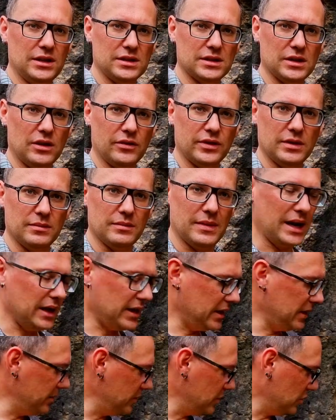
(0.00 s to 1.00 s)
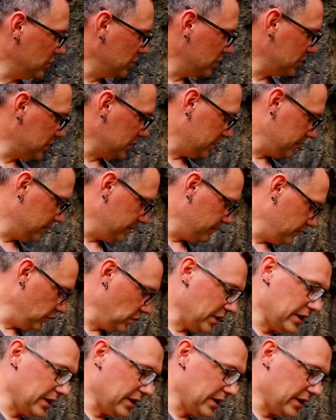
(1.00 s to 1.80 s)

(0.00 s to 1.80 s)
die es auf dem Markt gibt und ähm,